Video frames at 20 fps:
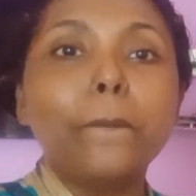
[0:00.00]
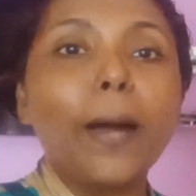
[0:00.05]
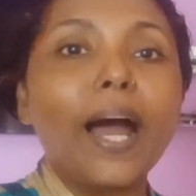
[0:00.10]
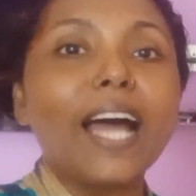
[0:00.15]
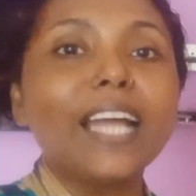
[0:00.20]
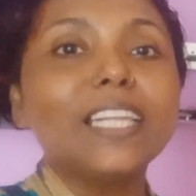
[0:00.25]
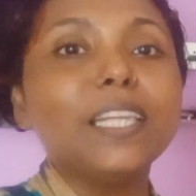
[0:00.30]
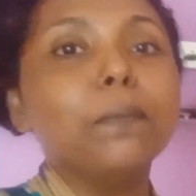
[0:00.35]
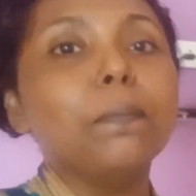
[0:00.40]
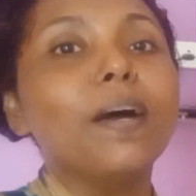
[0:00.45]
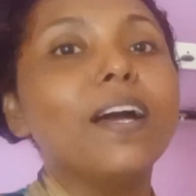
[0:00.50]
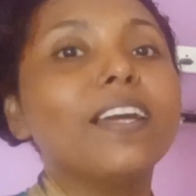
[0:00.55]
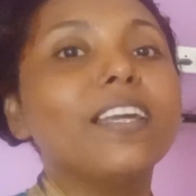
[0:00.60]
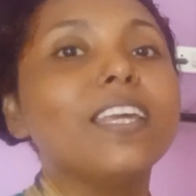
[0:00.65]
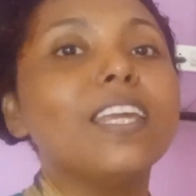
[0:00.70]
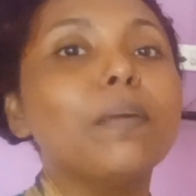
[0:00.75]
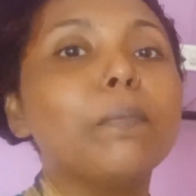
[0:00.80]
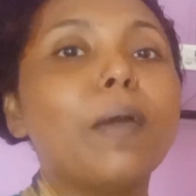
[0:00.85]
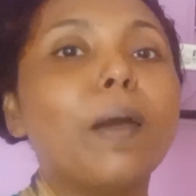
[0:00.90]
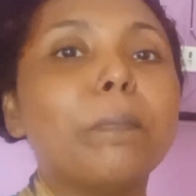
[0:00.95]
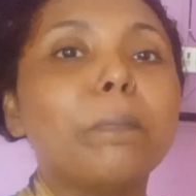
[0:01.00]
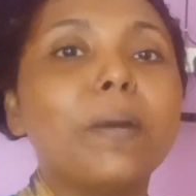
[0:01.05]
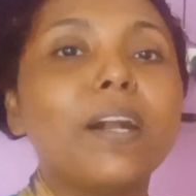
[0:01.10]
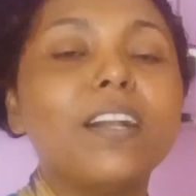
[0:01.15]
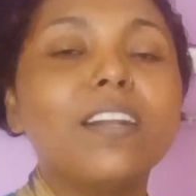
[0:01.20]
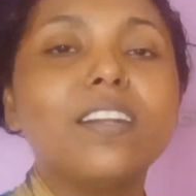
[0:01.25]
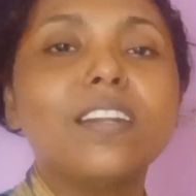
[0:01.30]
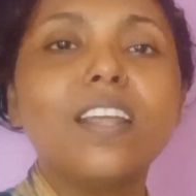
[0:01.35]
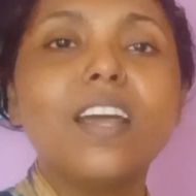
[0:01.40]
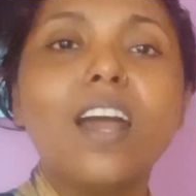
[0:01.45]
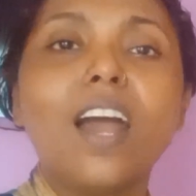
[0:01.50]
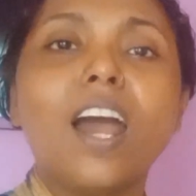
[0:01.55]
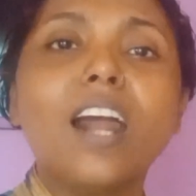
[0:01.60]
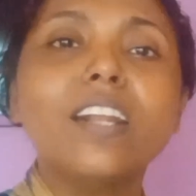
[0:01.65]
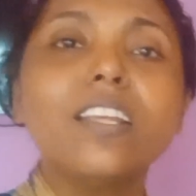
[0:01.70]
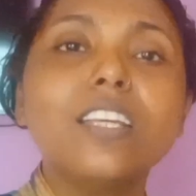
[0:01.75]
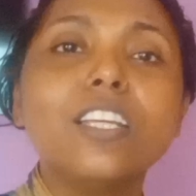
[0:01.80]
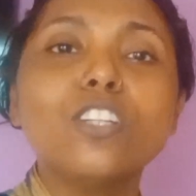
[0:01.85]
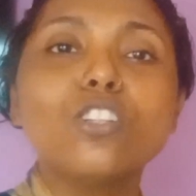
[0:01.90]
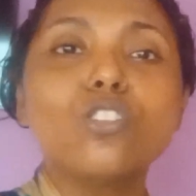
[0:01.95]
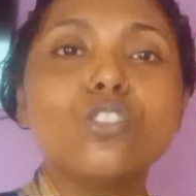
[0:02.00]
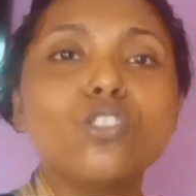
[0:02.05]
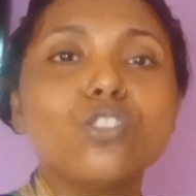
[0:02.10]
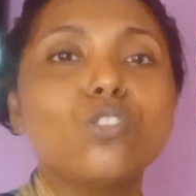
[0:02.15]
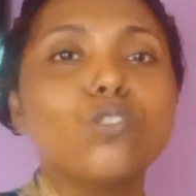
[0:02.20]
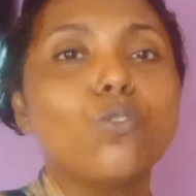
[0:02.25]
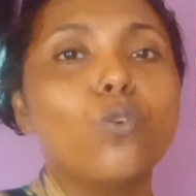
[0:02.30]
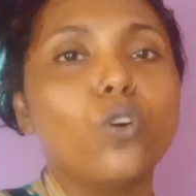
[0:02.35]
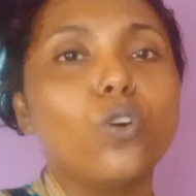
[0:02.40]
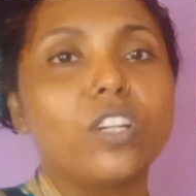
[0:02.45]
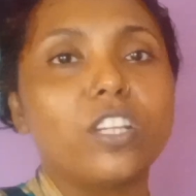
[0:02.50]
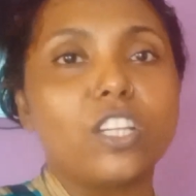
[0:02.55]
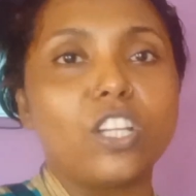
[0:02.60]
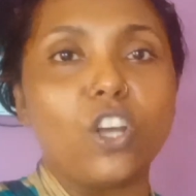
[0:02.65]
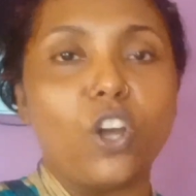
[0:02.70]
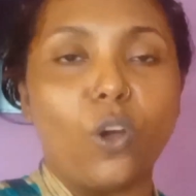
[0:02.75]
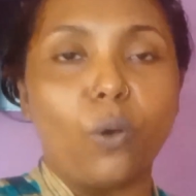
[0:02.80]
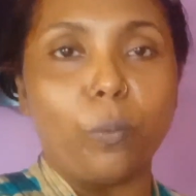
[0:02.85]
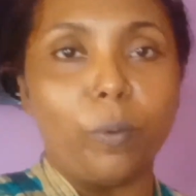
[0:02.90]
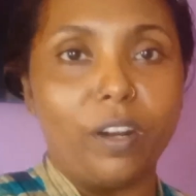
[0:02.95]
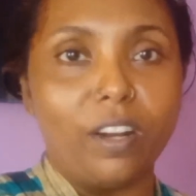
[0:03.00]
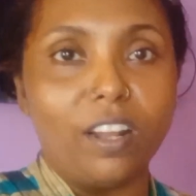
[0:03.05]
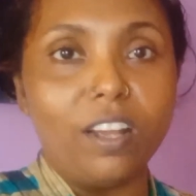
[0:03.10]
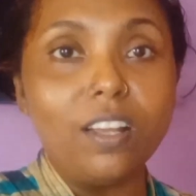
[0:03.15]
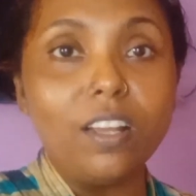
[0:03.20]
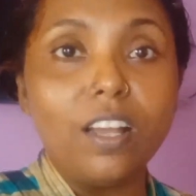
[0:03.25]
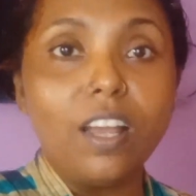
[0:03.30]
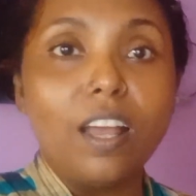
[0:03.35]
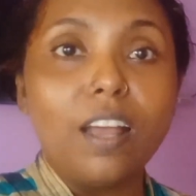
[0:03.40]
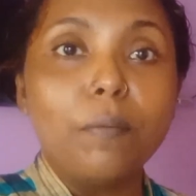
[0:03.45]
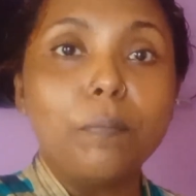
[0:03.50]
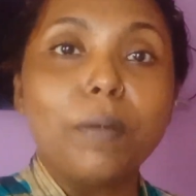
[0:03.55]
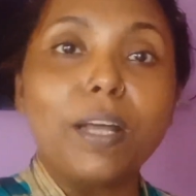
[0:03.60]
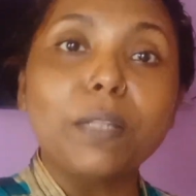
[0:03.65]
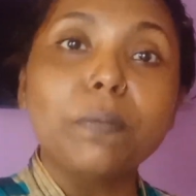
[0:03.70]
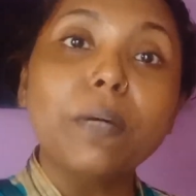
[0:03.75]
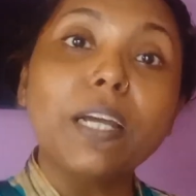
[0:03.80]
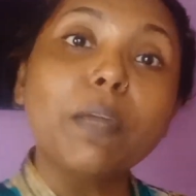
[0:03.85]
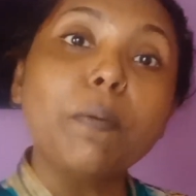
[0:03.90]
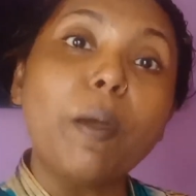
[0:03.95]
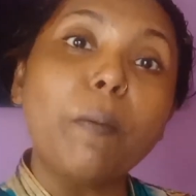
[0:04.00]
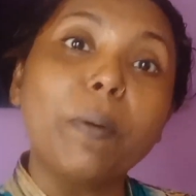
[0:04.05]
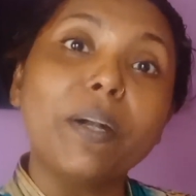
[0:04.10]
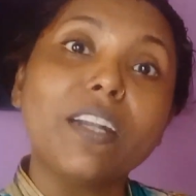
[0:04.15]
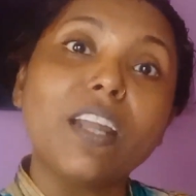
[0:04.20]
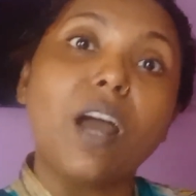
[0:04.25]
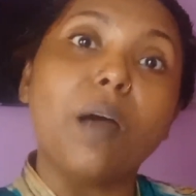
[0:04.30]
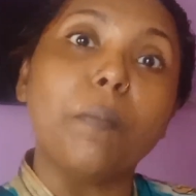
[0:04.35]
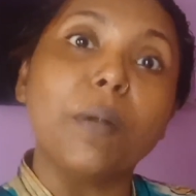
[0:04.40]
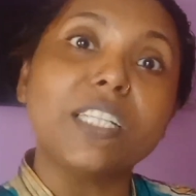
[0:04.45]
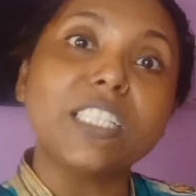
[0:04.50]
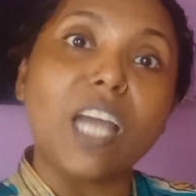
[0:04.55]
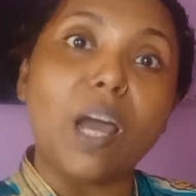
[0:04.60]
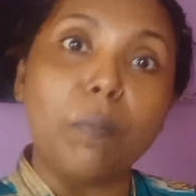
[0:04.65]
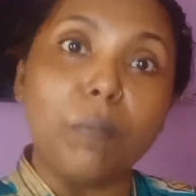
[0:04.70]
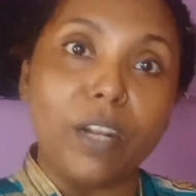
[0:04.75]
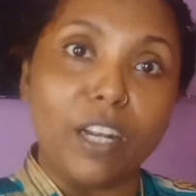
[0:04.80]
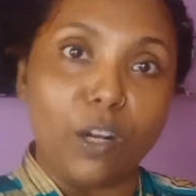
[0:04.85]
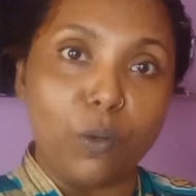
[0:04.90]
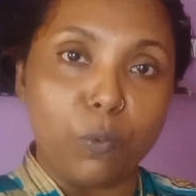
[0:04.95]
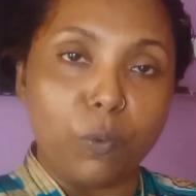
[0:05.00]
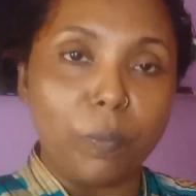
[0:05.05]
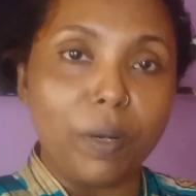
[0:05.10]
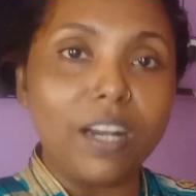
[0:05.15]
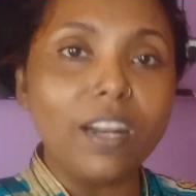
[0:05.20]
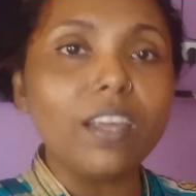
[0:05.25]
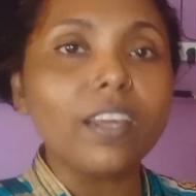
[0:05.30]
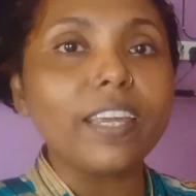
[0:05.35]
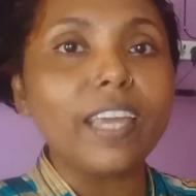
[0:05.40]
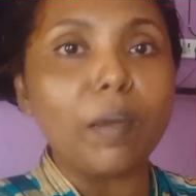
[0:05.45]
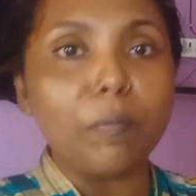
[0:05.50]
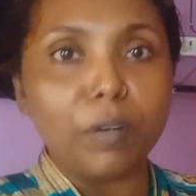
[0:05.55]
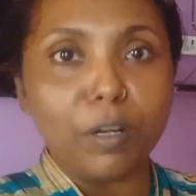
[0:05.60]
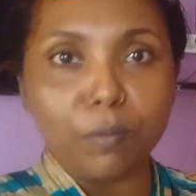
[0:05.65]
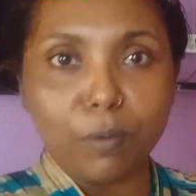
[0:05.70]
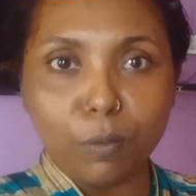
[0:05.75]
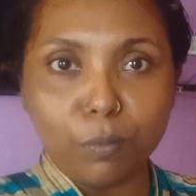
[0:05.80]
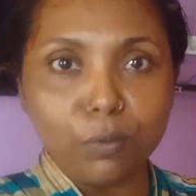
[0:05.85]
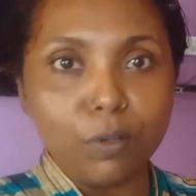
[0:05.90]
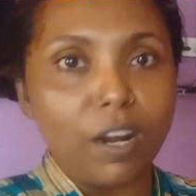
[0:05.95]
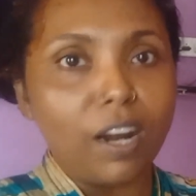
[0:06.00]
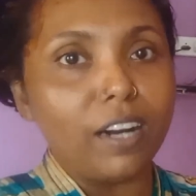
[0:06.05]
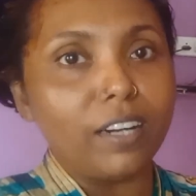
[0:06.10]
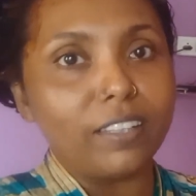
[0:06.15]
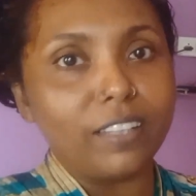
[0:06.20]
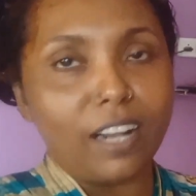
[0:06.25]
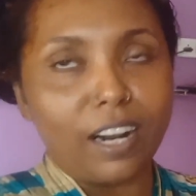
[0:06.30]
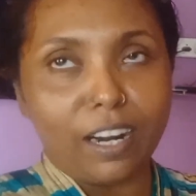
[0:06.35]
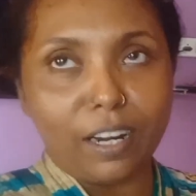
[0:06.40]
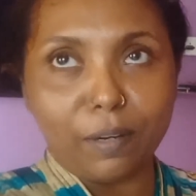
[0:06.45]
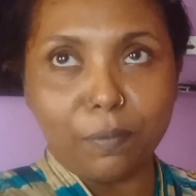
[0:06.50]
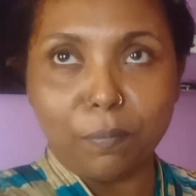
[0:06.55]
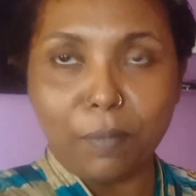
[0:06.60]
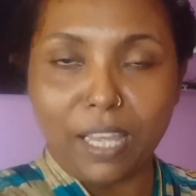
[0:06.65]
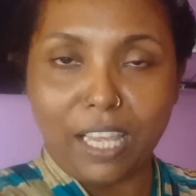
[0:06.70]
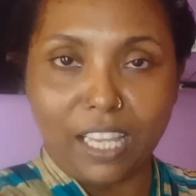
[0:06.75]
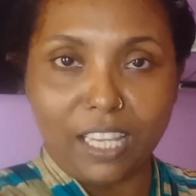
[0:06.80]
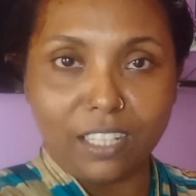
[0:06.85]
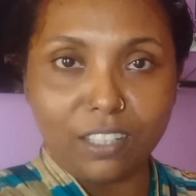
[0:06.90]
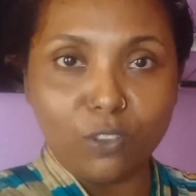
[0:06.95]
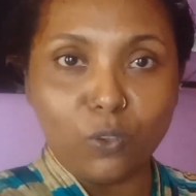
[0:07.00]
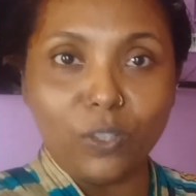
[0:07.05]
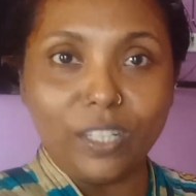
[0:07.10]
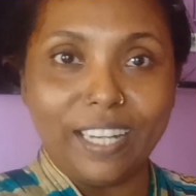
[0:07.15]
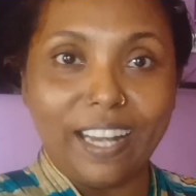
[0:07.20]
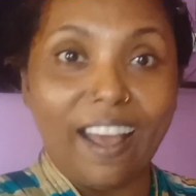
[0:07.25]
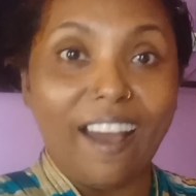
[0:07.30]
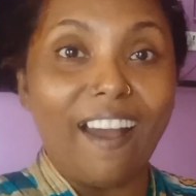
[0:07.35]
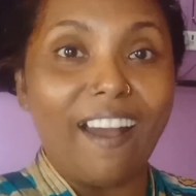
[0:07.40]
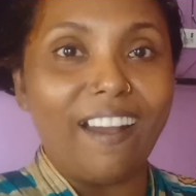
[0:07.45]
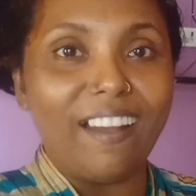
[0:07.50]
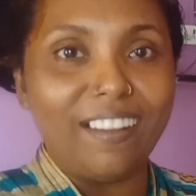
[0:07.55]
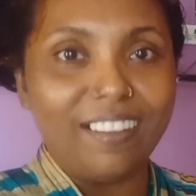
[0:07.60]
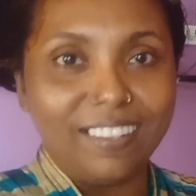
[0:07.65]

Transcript: বাদ বাকি ব্যাপারটা আর কিচ্ছু করতে হবে না বাদ বাকি ব্যাপারটা আমরা সামনে নেব মানে ক্যামেরাবাবু আর তার মেয়ে কন্যা